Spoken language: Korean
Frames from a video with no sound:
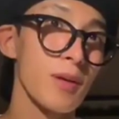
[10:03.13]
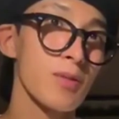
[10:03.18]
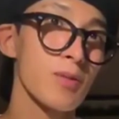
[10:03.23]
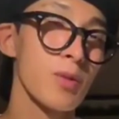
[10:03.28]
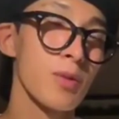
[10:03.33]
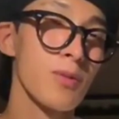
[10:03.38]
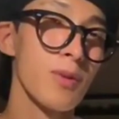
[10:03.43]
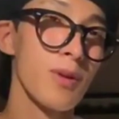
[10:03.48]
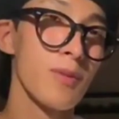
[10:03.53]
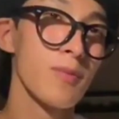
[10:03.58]
막
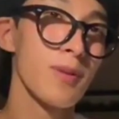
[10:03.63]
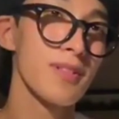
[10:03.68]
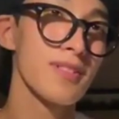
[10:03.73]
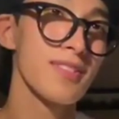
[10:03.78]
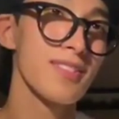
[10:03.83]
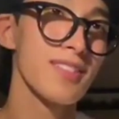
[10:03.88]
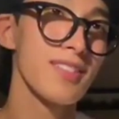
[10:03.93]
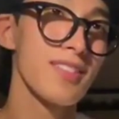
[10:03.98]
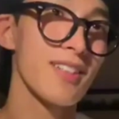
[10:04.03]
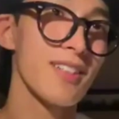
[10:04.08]
조명
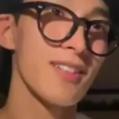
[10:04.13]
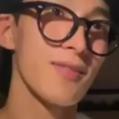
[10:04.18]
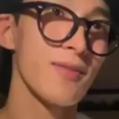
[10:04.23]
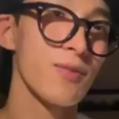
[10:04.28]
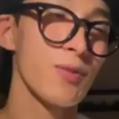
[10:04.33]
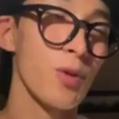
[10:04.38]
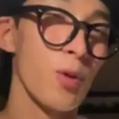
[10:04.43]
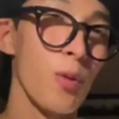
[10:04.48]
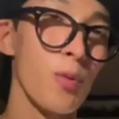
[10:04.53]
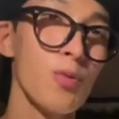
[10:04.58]

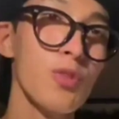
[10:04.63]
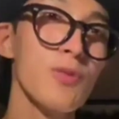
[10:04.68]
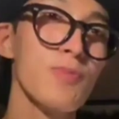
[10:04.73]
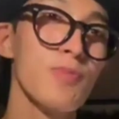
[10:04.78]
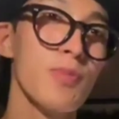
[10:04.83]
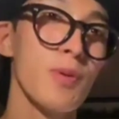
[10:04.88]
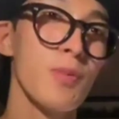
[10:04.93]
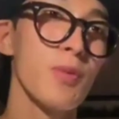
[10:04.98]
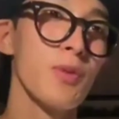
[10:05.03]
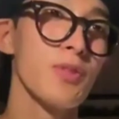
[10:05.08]
받으니까 너무
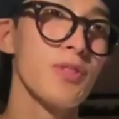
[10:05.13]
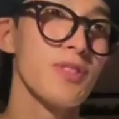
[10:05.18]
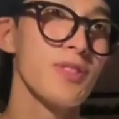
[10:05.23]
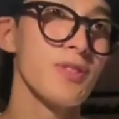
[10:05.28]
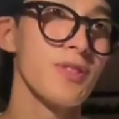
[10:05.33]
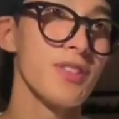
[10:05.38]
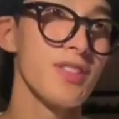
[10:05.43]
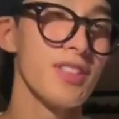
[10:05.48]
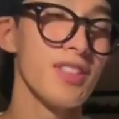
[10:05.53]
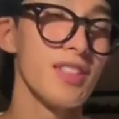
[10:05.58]
이뻐 보이는
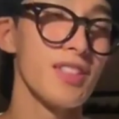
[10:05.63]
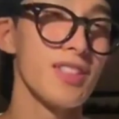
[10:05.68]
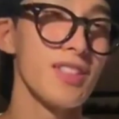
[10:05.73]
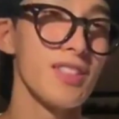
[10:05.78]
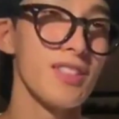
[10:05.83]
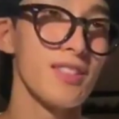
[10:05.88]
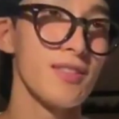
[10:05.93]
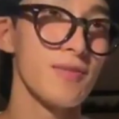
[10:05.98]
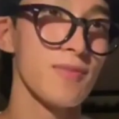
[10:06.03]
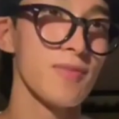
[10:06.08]
거이
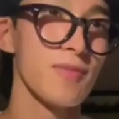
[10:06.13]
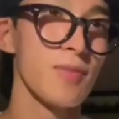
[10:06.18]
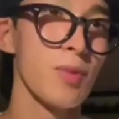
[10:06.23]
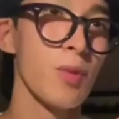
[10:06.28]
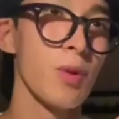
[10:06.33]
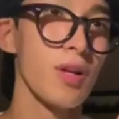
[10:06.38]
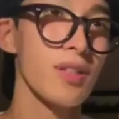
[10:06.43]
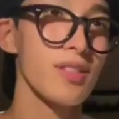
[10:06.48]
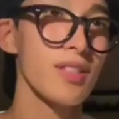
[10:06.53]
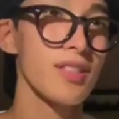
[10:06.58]
그
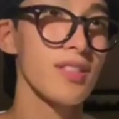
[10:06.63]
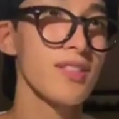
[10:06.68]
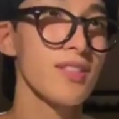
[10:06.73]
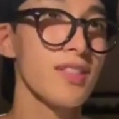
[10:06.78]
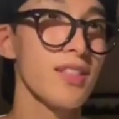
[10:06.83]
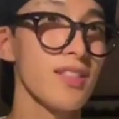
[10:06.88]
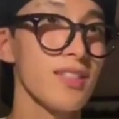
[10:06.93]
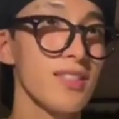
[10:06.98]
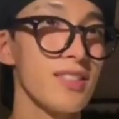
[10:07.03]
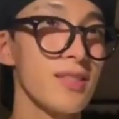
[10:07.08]

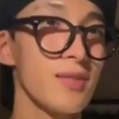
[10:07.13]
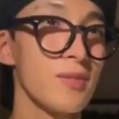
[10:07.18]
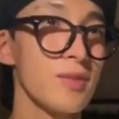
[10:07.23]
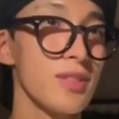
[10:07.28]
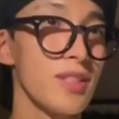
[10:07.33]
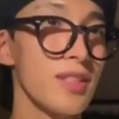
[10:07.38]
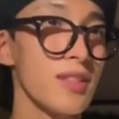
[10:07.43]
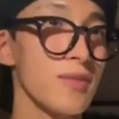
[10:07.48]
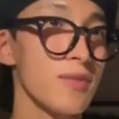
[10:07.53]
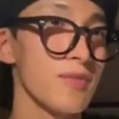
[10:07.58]
보라색인데 지금
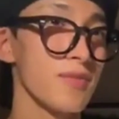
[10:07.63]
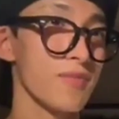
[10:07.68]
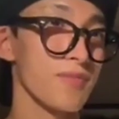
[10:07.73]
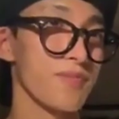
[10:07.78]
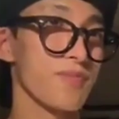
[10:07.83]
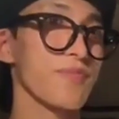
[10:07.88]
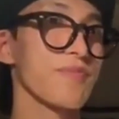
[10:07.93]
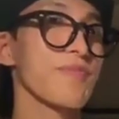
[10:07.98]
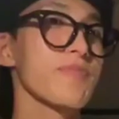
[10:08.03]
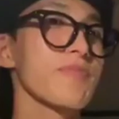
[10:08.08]
이게
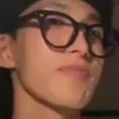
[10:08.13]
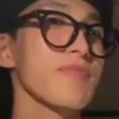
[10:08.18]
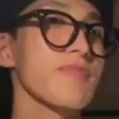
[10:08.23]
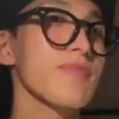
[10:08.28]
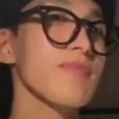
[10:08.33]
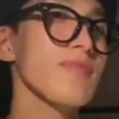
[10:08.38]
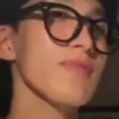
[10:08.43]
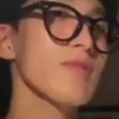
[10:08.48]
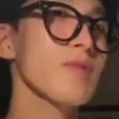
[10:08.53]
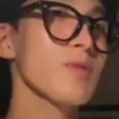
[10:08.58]

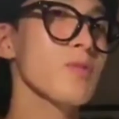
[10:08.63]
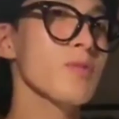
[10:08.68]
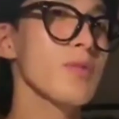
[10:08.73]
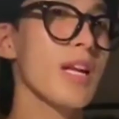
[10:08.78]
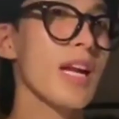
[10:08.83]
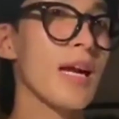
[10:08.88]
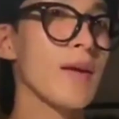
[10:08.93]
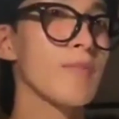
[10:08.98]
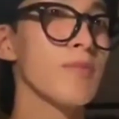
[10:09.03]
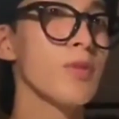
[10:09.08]
좀
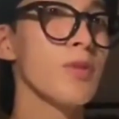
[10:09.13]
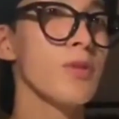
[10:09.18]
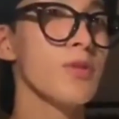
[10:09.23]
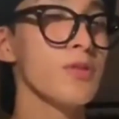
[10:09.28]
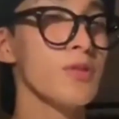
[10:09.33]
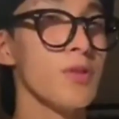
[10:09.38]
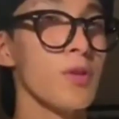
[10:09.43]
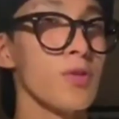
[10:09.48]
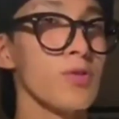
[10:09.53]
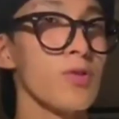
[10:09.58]
잘 안
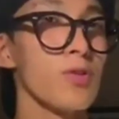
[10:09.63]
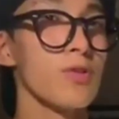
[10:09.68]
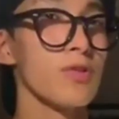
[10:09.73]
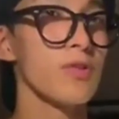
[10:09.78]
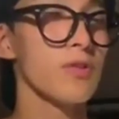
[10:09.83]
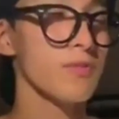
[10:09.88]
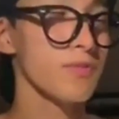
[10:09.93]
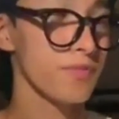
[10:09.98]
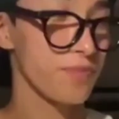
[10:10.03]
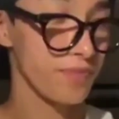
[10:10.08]
보이거든요
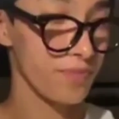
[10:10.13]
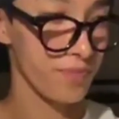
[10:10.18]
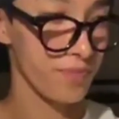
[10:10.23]
어두워서